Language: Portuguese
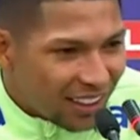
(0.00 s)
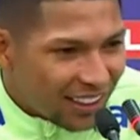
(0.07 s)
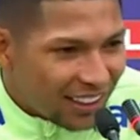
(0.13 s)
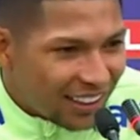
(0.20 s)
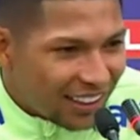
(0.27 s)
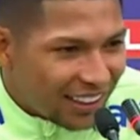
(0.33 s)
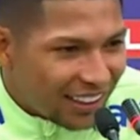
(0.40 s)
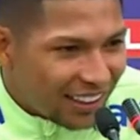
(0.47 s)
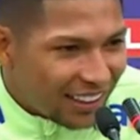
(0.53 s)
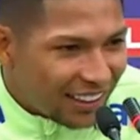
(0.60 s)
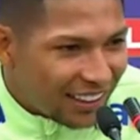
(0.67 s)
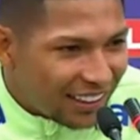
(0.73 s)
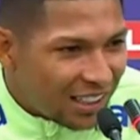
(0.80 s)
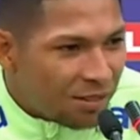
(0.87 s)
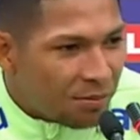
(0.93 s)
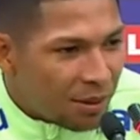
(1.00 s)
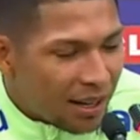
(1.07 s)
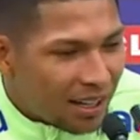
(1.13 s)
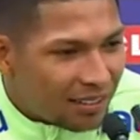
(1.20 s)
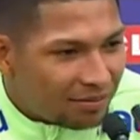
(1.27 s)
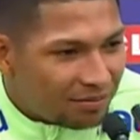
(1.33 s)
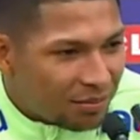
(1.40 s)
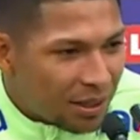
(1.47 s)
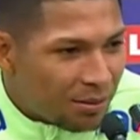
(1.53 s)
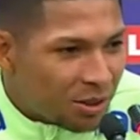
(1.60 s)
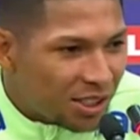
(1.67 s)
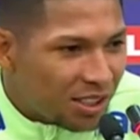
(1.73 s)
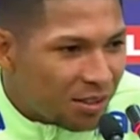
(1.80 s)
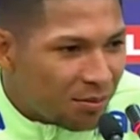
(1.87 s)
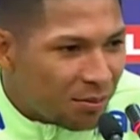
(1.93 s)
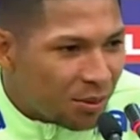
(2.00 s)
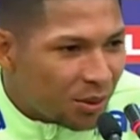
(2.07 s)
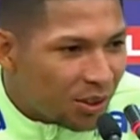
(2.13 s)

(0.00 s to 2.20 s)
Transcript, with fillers: E deu para mostrar um,